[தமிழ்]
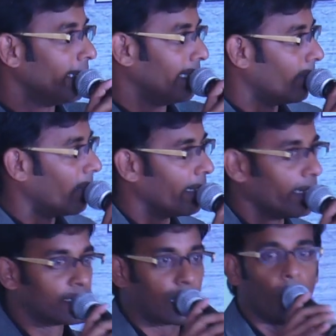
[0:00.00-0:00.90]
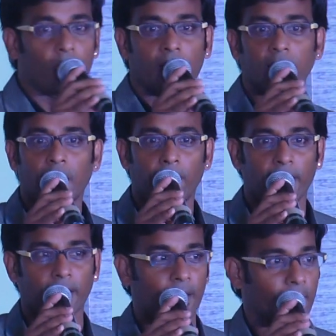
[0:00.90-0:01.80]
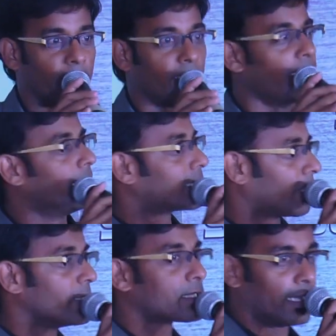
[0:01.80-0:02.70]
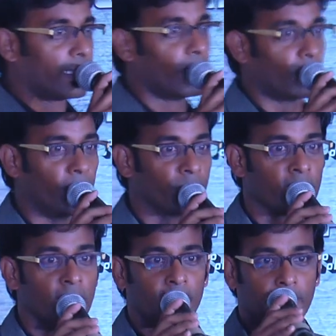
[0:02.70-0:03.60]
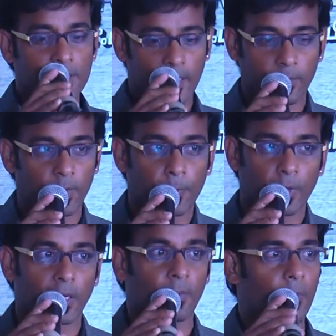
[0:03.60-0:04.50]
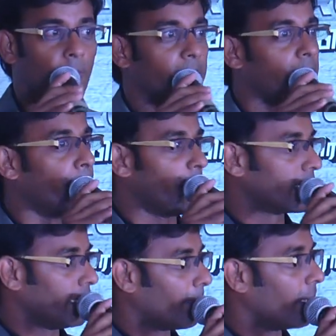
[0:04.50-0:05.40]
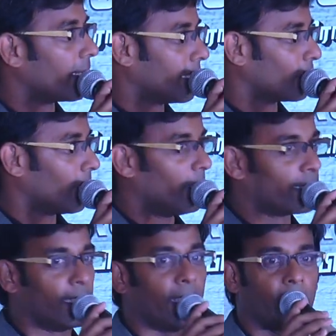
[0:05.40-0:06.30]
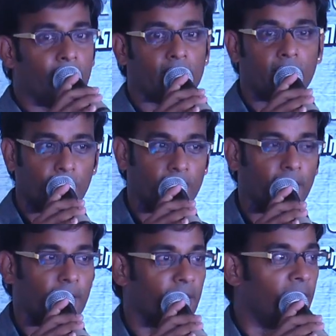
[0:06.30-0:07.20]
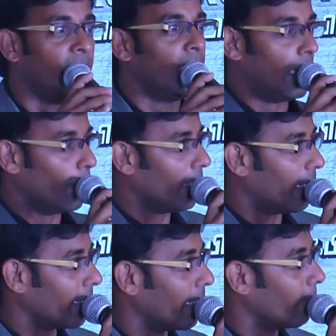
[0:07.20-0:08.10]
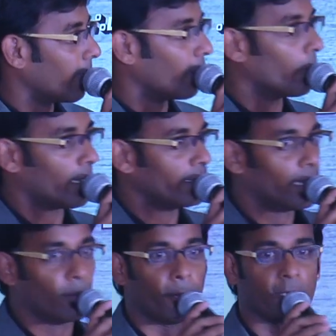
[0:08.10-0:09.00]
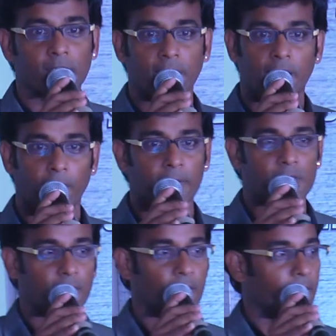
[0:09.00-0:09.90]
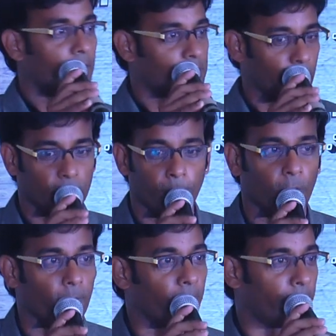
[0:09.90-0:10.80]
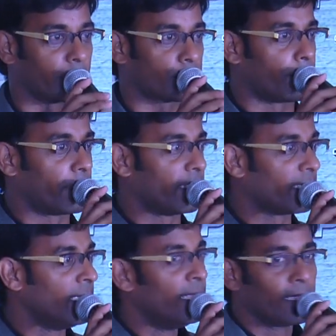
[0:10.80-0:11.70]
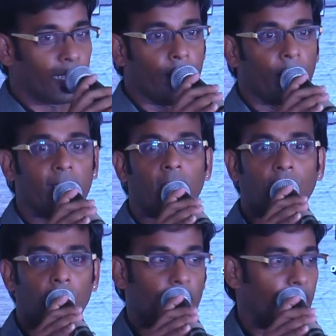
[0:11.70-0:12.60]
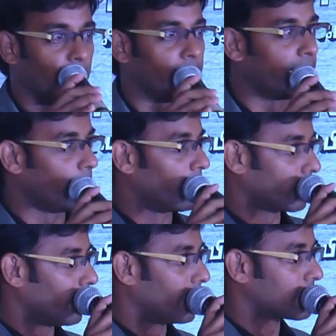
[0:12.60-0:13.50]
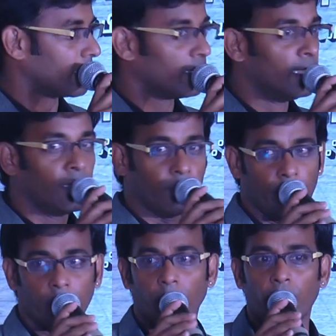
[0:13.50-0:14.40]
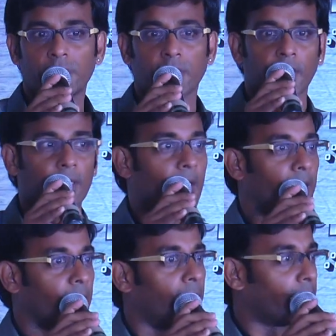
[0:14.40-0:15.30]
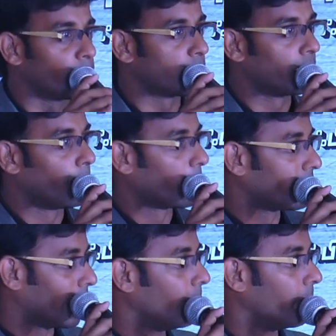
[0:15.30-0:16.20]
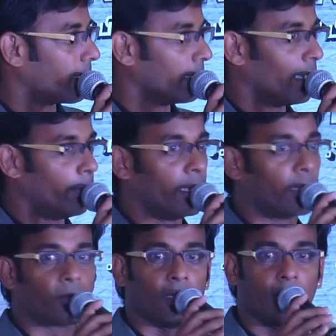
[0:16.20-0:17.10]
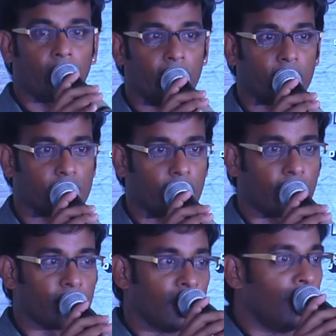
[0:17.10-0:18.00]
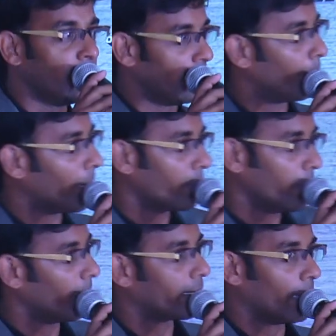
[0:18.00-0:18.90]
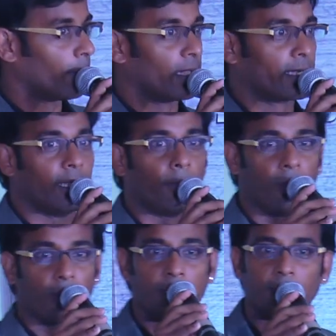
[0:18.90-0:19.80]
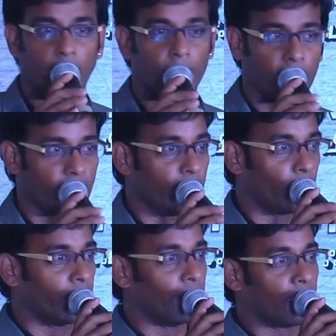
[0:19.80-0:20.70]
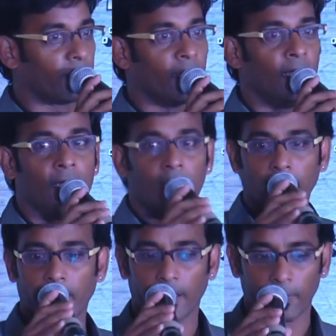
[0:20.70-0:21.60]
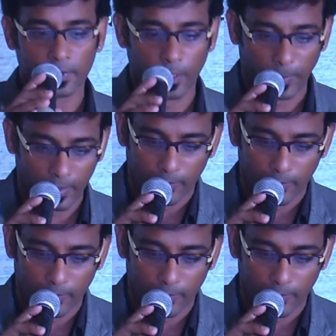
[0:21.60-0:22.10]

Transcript: இதை மாதிரி நிகழ்ச்சியில் உட்காந்து கவனிக்கிறாங்க ஏன்னா டிஸ்டர்பன்ஸ் நிறைய இருக்கும் கிட்ஸ்லாம் இது மாதிரி ப்ரோக்ராம் வரும்போது எதாவது பேசிகிட்டே இருப்பாங்க கற்றுவாங்க பட் இங்கே வந்த குழந்தைகள் அவ்வளோ அழகாக நமக்காக உட்காந்து நம்ம பேசுறதை கவனிச்சுட்டு கேம்ஸில் வந்து பொறுமையாக பார்ட்டிசிபேட் பண்ணி கண்டிப்பாக எங்களுக்கும் அவங்களுக்கு இன்னும் நிறைய கேம் நடத்தணும் ஆசை மேபி நம்ம முடிச்சுட்டு டின்னர் ஆரம்பிச்சதுக்கப்புறம் டைம் இருக்குது அப்படின்னா குழந்தைங்களுக்கும் இன்ட்ரெஸ்ட் இருக்குன்னா இதாக பண்ண முடியுமா ட்ரை பண்ணலாம் கண்டிப்பாக அவங்களை என்டர்டெயின் பண்ணுறது எங்களுடைய வேலை நீங்கள் இங்கே வந்திருப்பீங்க